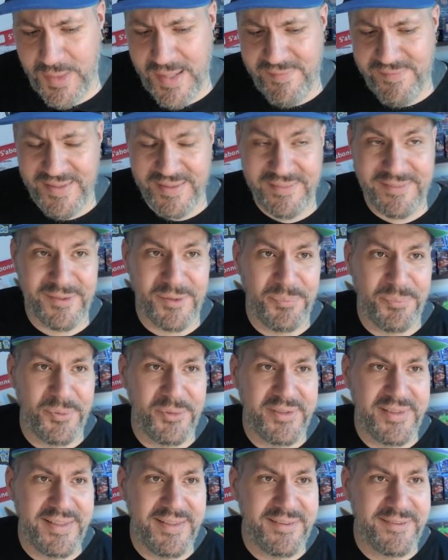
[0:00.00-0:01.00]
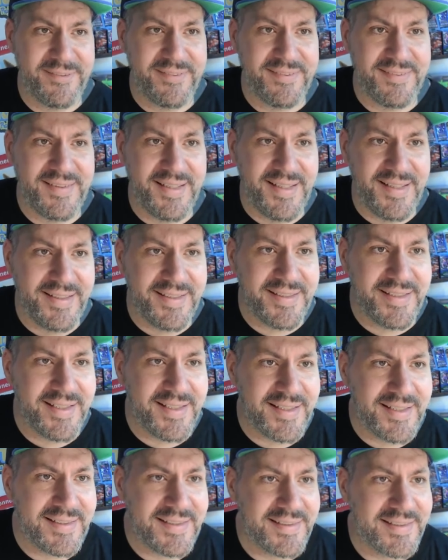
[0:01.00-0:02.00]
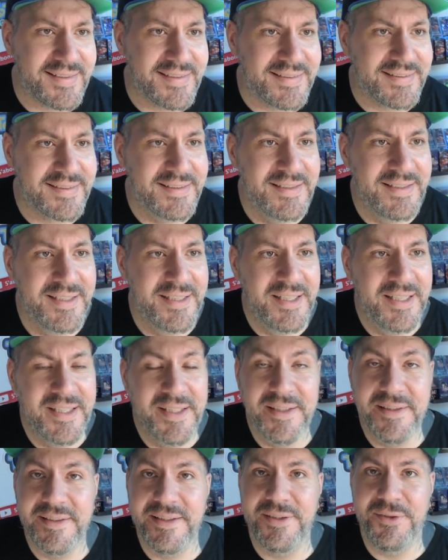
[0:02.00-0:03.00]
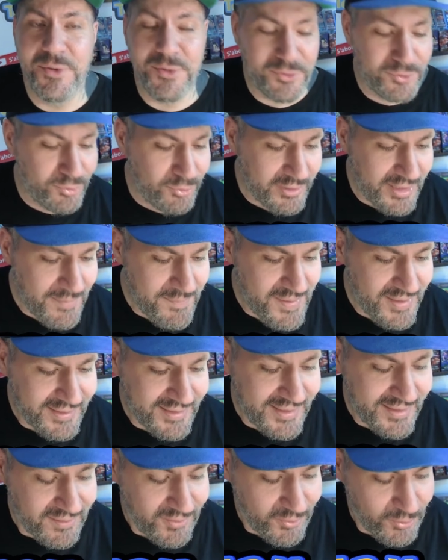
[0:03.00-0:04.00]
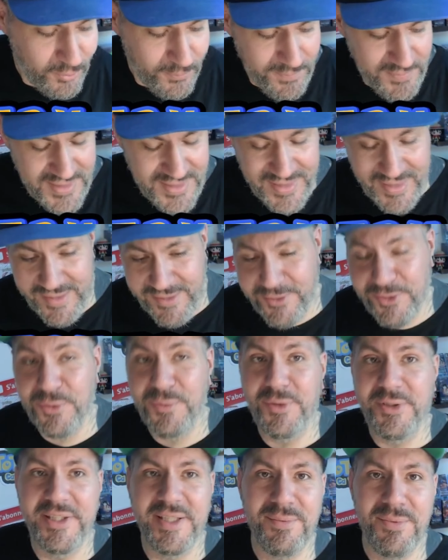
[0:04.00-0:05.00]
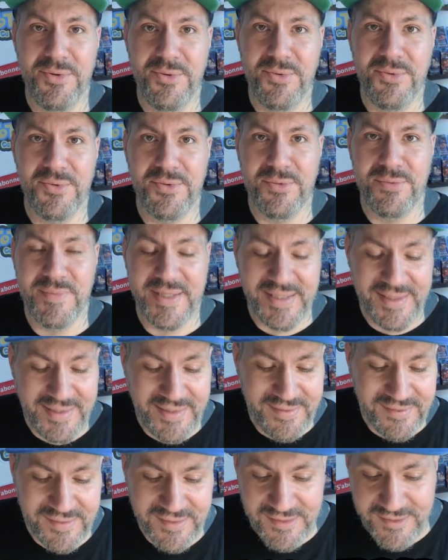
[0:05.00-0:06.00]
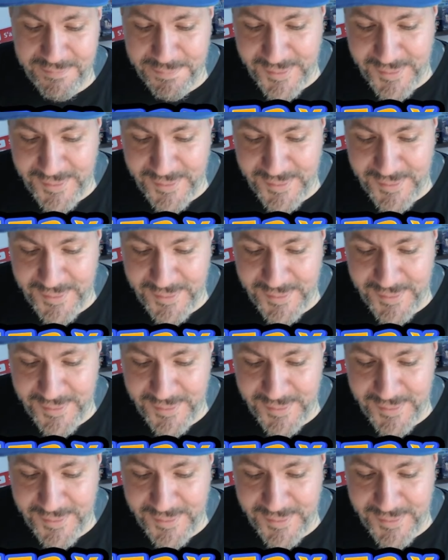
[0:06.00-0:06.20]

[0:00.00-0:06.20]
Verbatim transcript: avec ce petit osselet, les gars. Dis donc, toutes les belles cartes tombent directement au début. Mais qu'est-ce qui se